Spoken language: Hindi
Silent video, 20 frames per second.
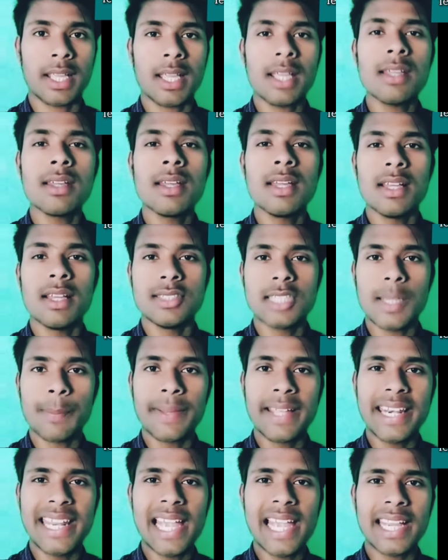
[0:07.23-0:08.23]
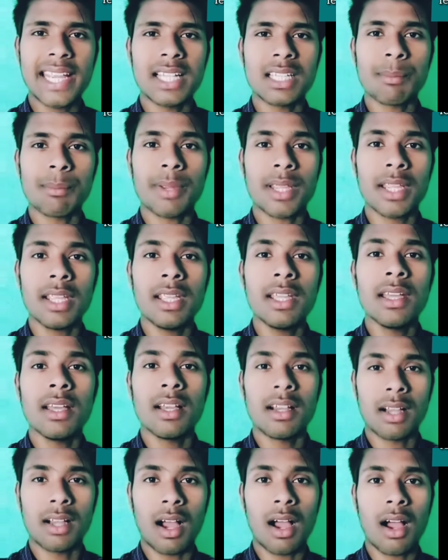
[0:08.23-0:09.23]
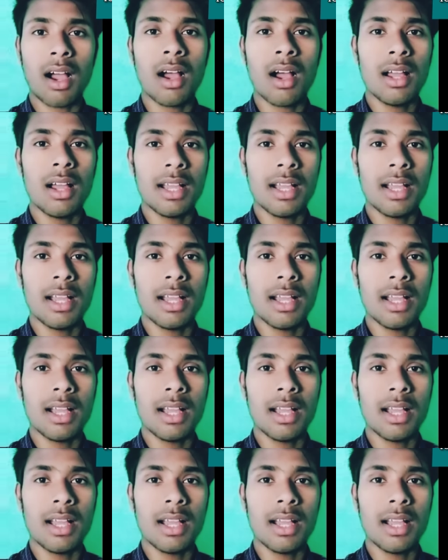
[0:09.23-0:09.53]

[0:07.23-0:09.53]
हैं जब क्रिया के अंत में गा